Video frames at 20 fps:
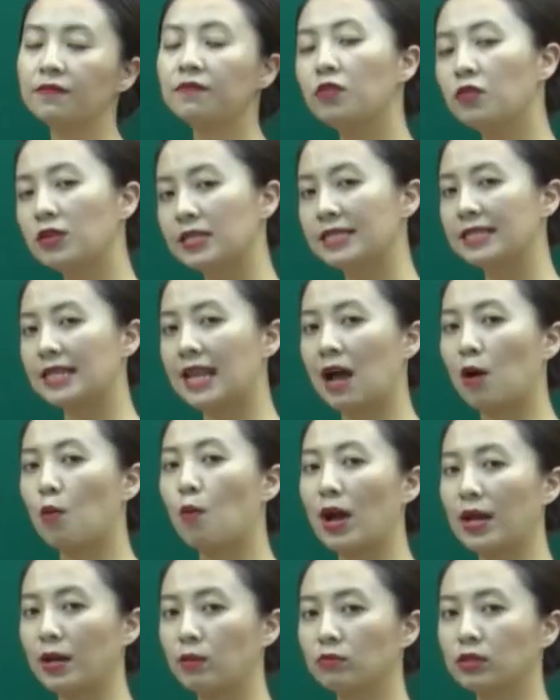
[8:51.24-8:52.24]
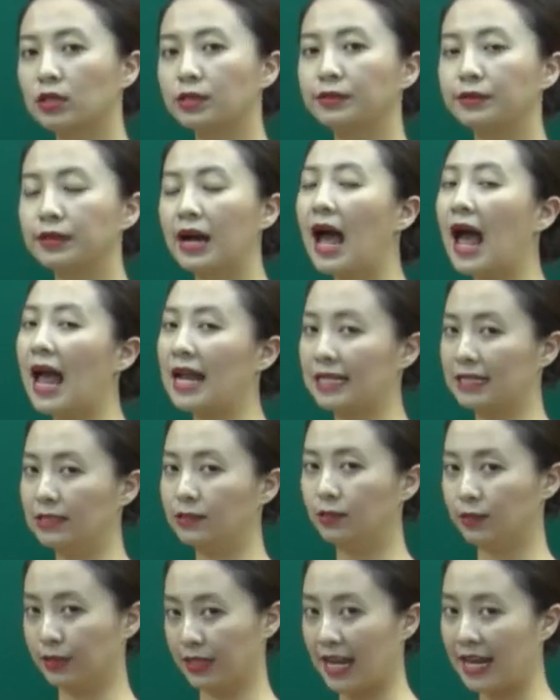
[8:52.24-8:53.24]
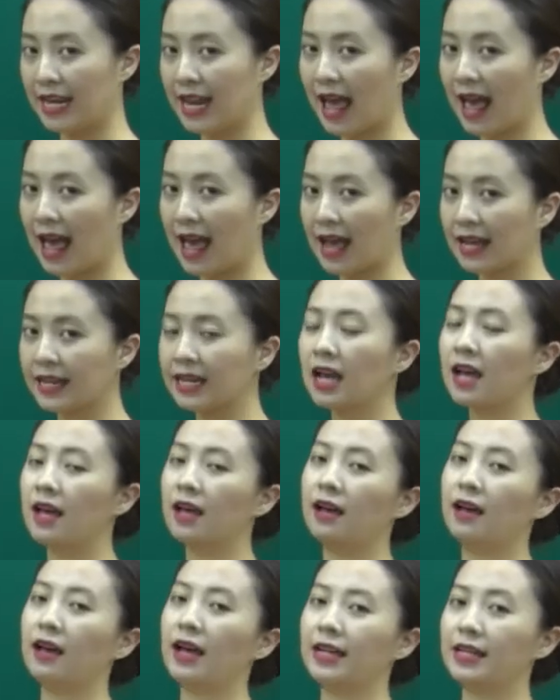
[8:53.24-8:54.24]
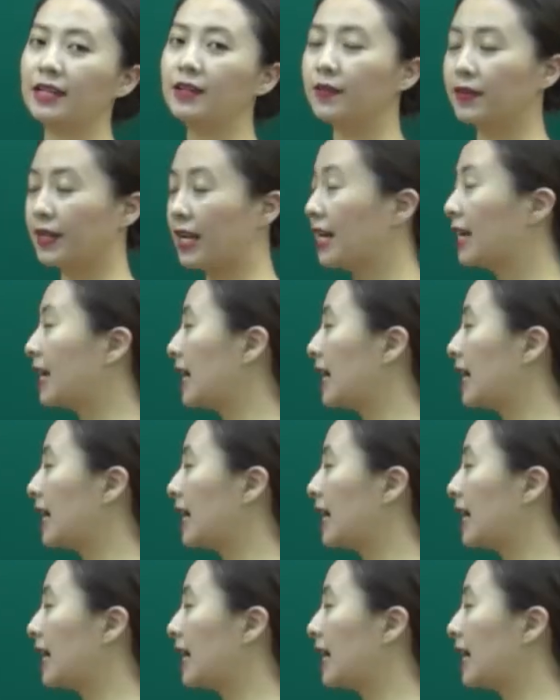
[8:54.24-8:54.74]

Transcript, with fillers: Influence là ngoại động từ, ảnh hưởng đến ai, ảnh hưởng đến